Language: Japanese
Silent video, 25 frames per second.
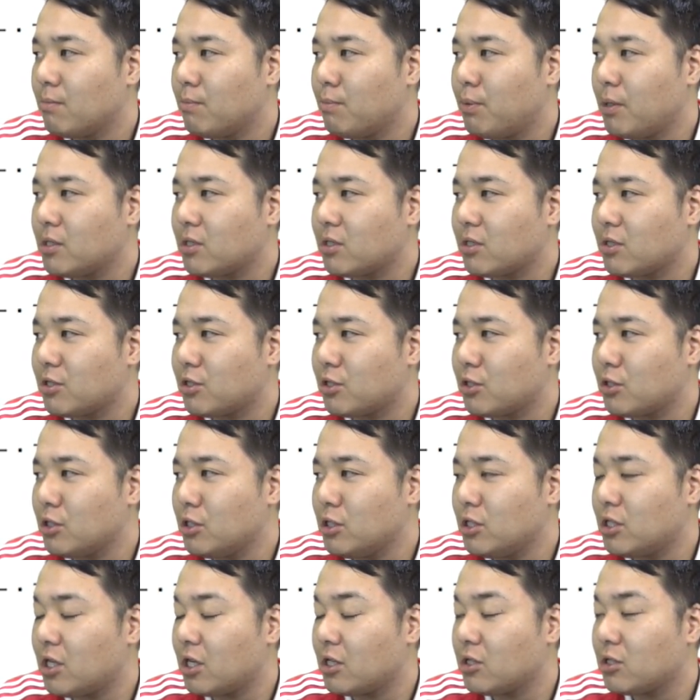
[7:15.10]
ペス
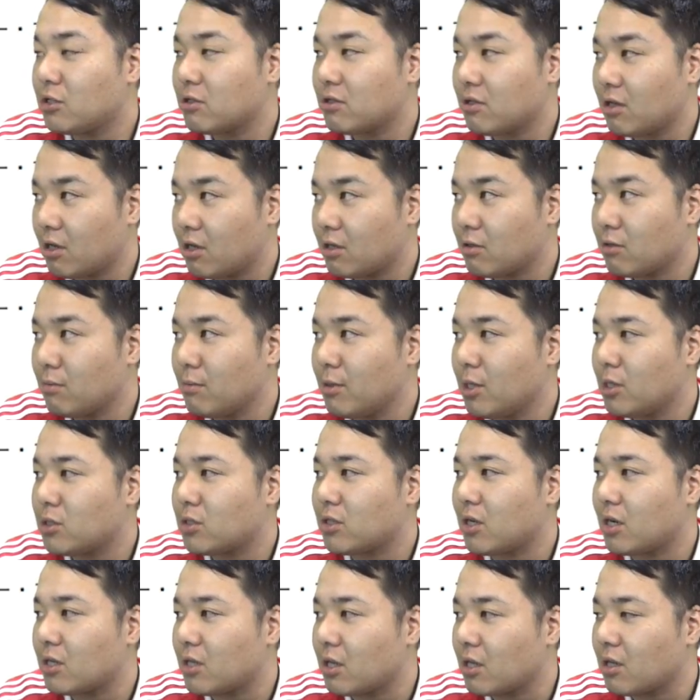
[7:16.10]
2017
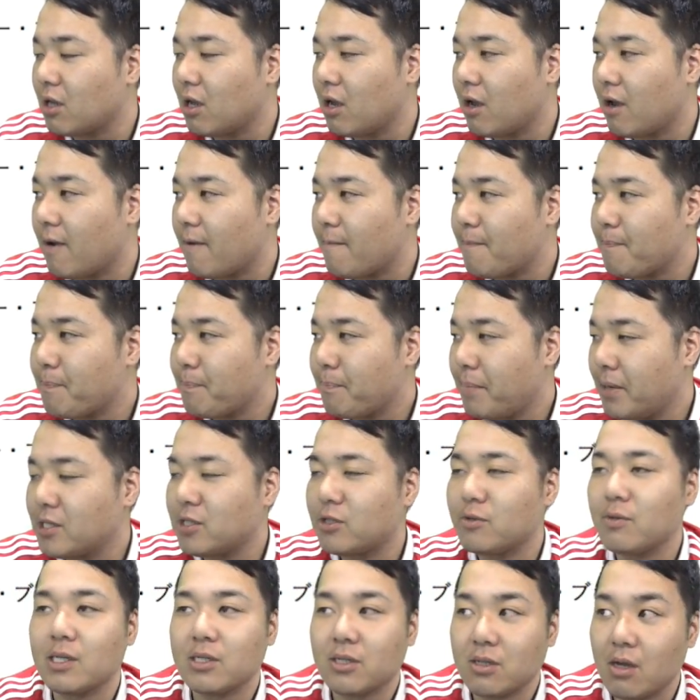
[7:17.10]
ノミネートされてて、
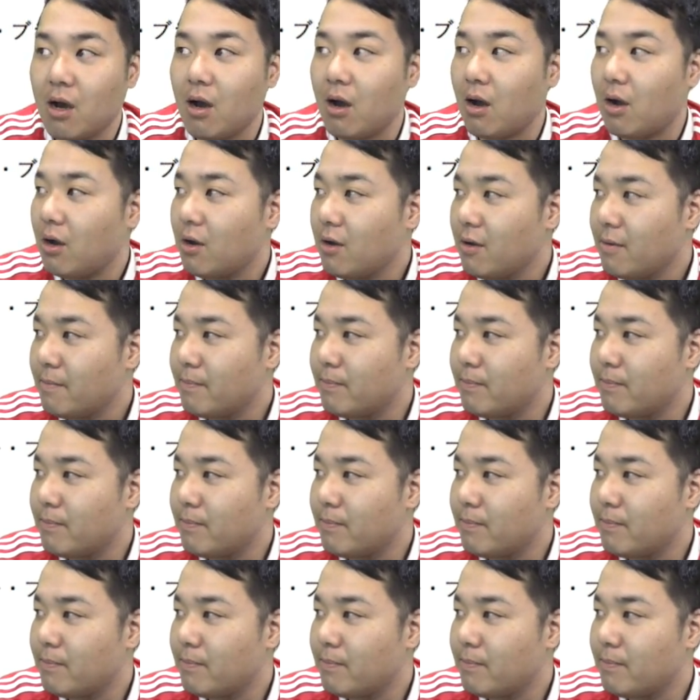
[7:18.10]
ペスはさ、